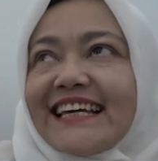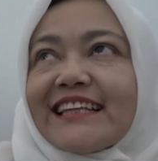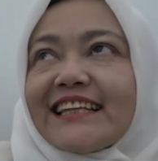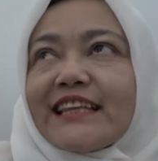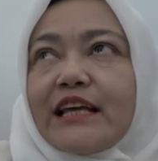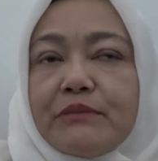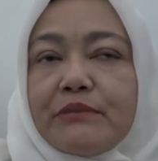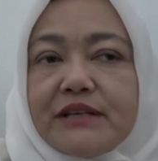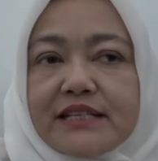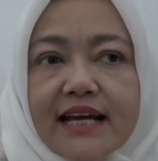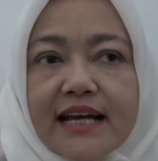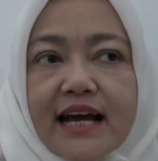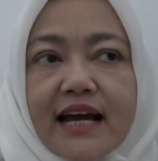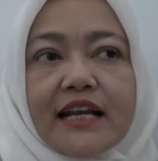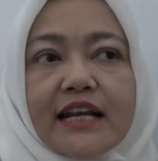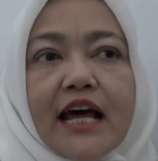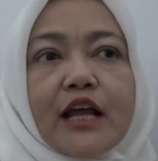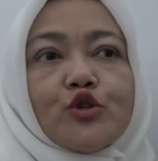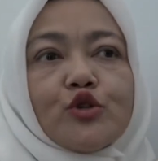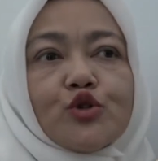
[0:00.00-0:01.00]
kita
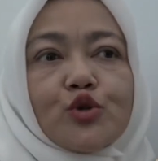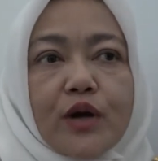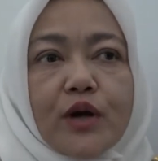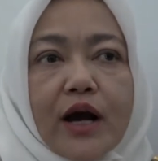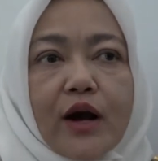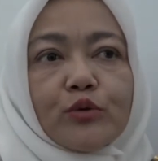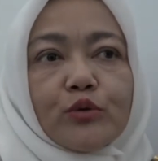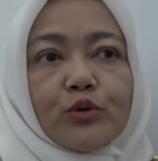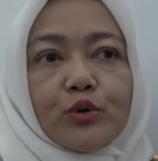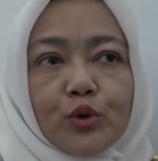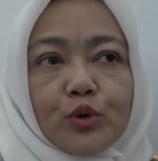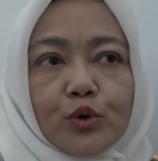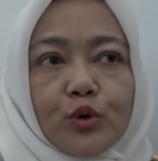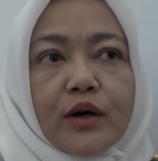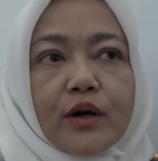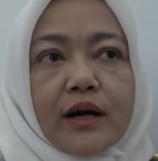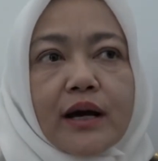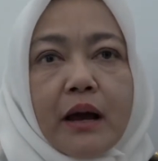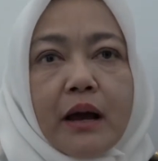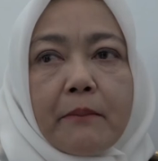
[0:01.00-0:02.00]
bisa dan juga
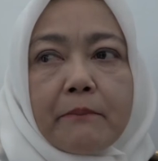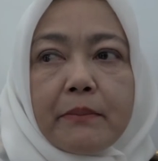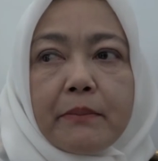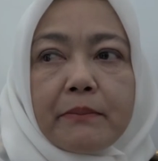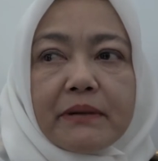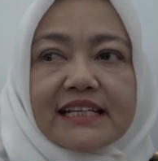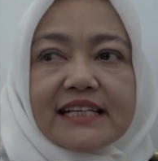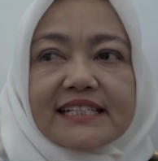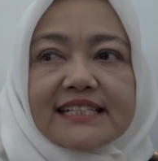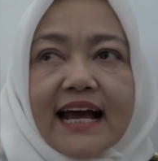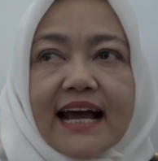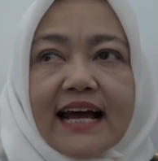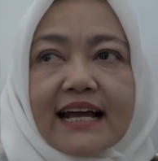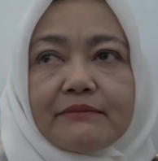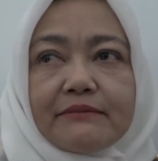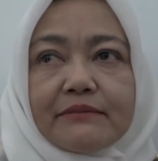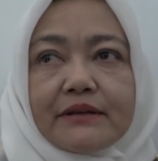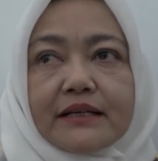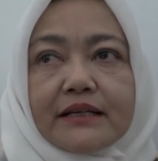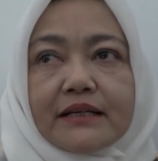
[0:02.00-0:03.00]
untuk
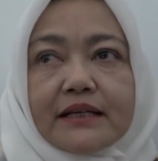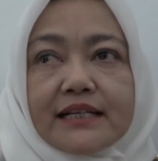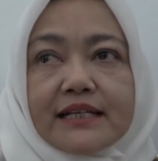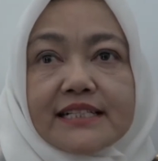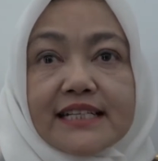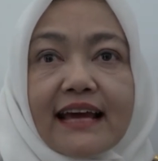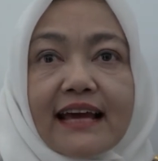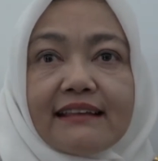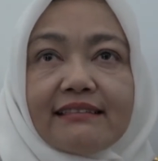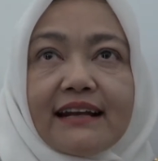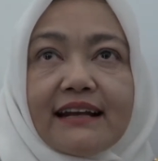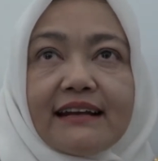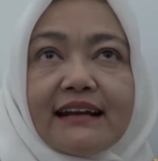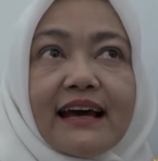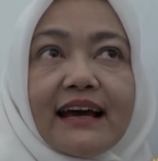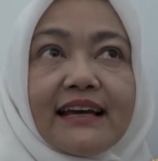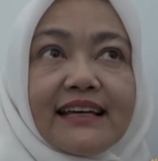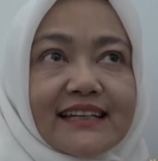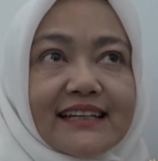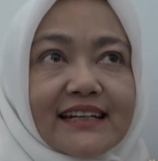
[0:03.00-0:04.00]
pemeriksaan kesehatan
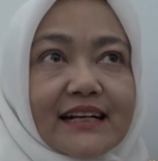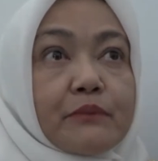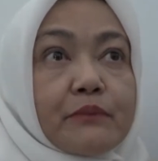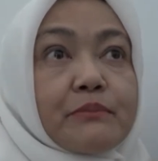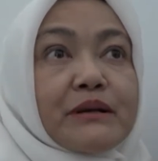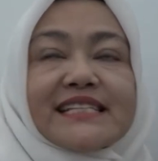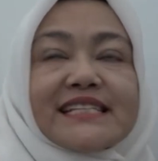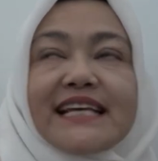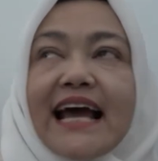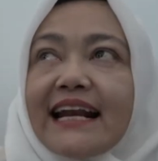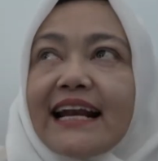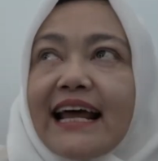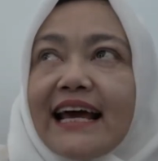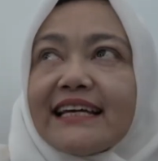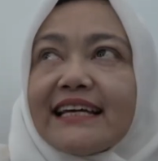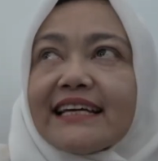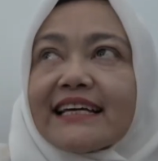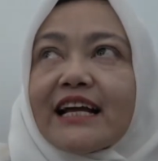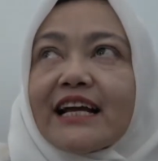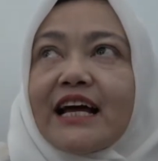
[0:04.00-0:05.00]
air, kebersihan
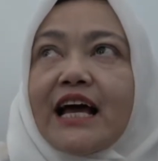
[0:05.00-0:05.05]
air